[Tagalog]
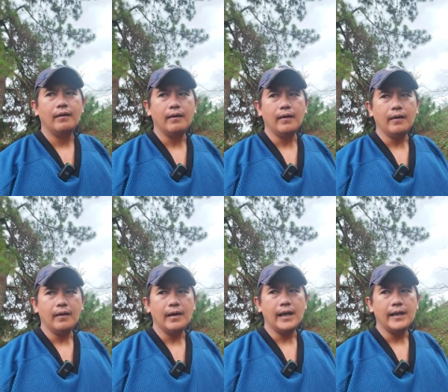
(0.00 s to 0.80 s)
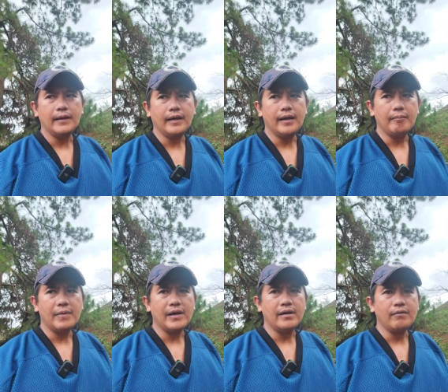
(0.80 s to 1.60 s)
Uh, ah, haan nga
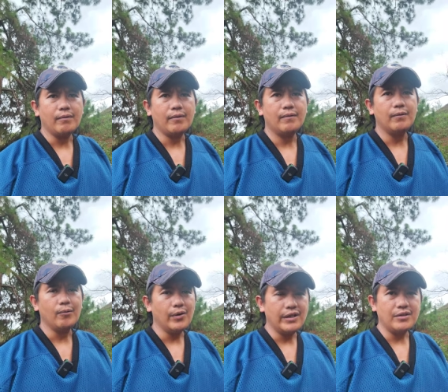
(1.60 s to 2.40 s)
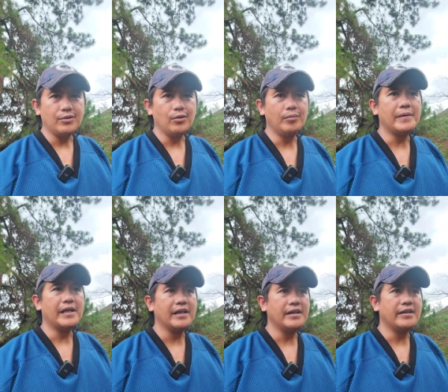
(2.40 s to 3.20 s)
panang ridicule,
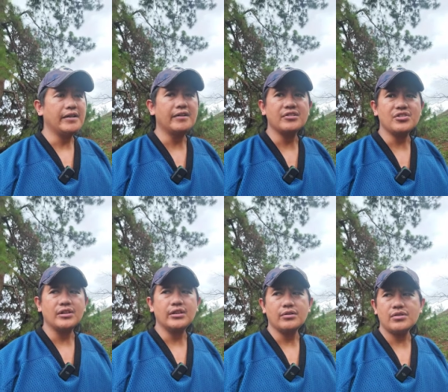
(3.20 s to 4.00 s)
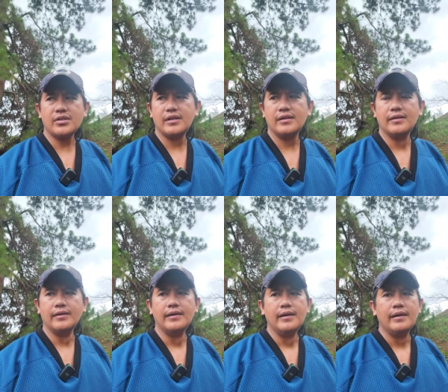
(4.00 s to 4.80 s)
panangi dadanos iti Dios
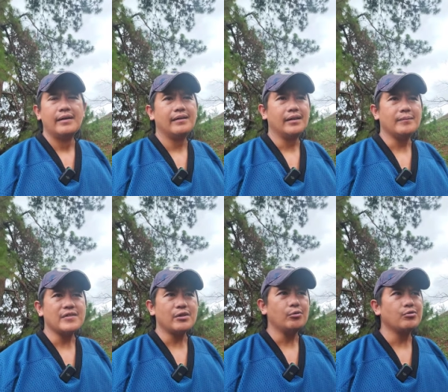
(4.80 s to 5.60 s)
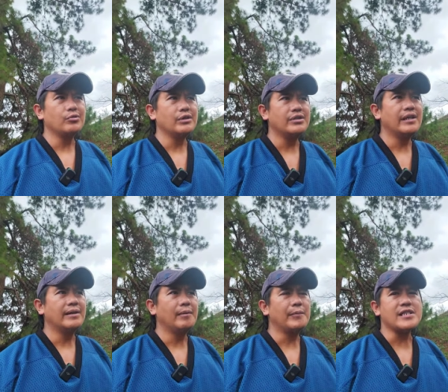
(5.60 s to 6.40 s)
Nga salutsod di
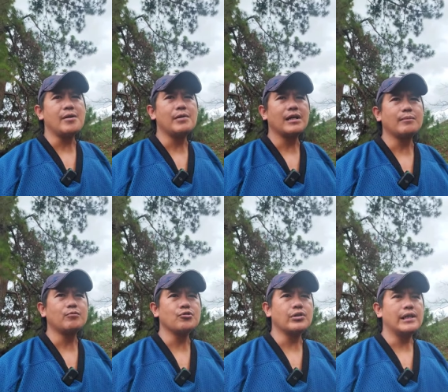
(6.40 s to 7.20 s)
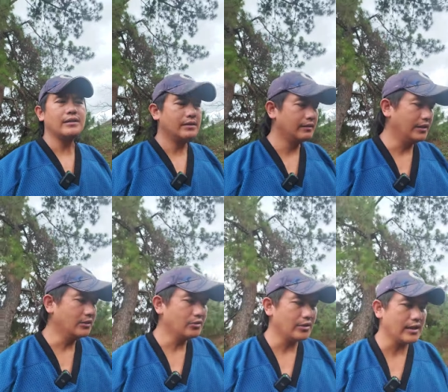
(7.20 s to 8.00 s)
nga mapasamak kapusta,
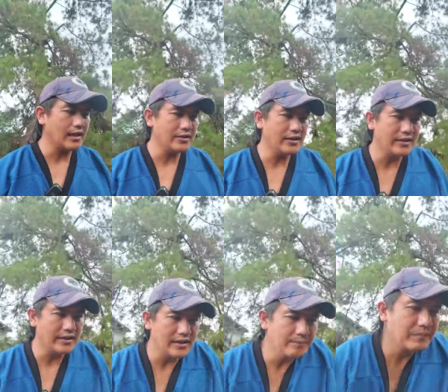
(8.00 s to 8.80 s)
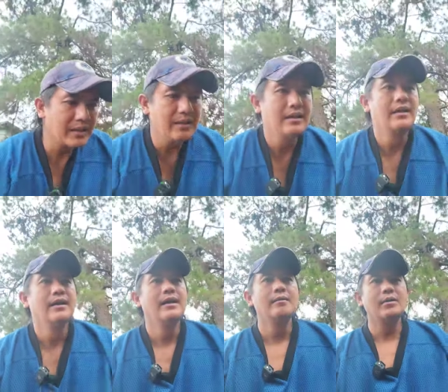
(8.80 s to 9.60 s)
dahiti ti realidad nga
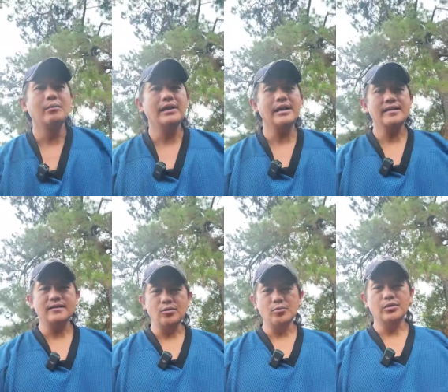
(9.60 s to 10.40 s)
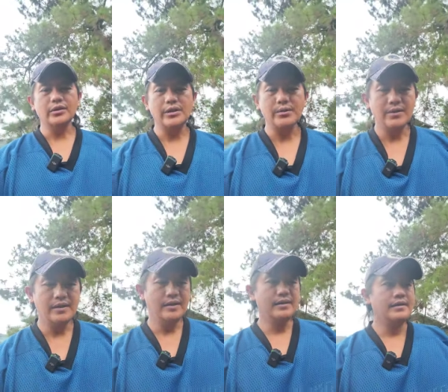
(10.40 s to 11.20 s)
mangmangyari ti lubong tayo.
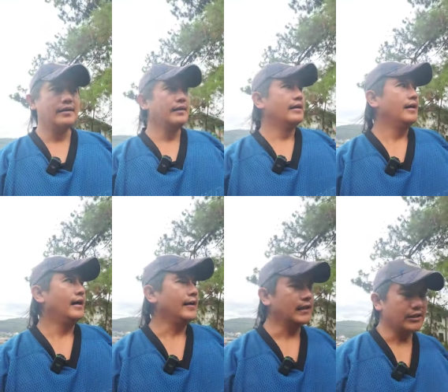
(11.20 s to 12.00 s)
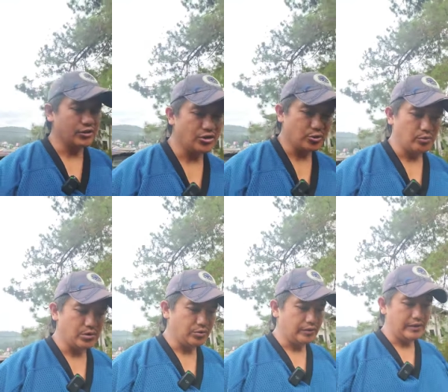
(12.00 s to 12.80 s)
Ada tayo ti
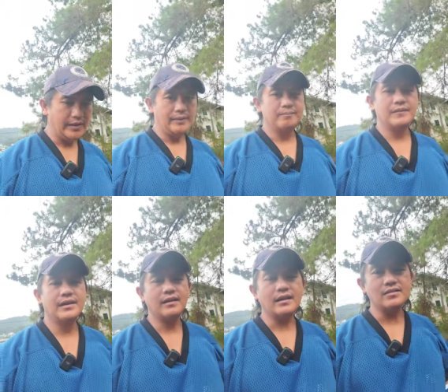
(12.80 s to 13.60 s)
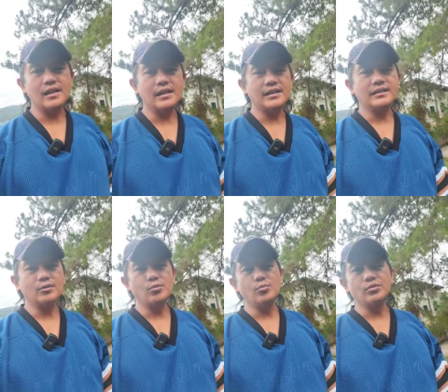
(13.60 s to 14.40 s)
sitwasyon nga kaslang ay
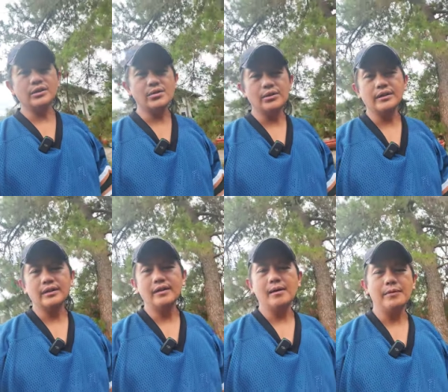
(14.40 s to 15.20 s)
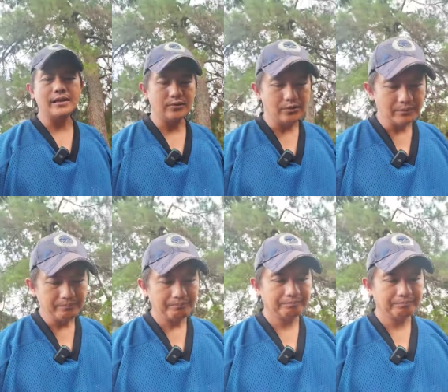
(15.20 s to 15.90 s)
tilubong tayo kat apay dito eh.